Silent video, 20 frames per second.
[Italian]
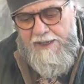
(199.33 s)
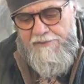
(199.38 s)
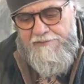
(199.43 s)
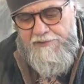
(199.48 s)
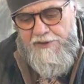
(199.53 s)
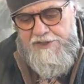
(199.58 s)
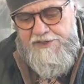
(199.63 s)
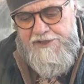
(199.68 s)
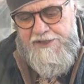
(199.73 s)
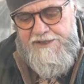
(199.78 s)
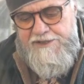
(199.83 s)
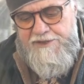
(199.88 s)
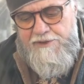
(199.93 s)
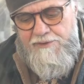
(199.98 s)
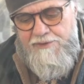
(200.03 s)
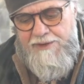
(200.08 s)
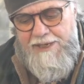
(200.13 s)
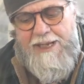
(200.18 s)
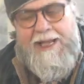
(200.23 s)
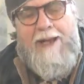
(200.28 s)

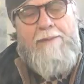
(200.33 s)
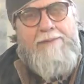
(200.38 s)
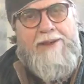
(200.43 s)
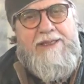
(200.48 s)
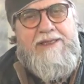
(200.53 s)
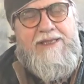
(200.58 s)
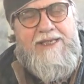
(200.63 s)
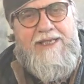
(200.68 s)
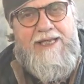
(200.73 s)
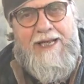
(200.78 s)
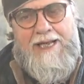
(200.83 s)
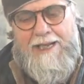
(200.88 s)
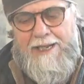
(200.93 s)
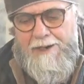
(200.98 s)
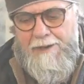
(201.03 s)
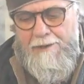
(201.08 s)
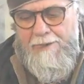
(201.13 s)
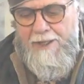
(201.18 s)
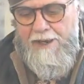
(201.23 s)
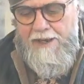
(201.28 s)
facessero una
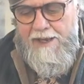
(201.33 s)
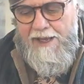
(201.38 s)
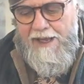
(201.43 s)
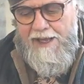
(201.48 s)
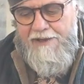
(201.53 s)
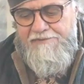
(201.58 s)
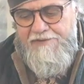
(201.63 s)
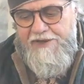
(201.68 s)
capatina a